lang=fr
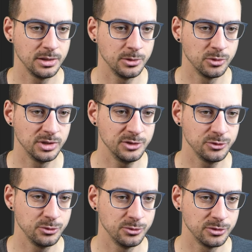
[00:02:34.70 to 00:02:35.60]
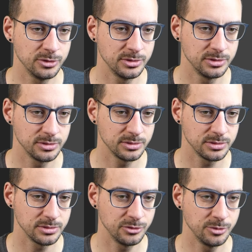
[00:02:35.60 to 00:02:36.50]
Et on glisse de nouveau,
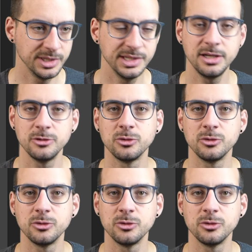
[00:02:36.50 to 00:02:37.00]
de manière à ce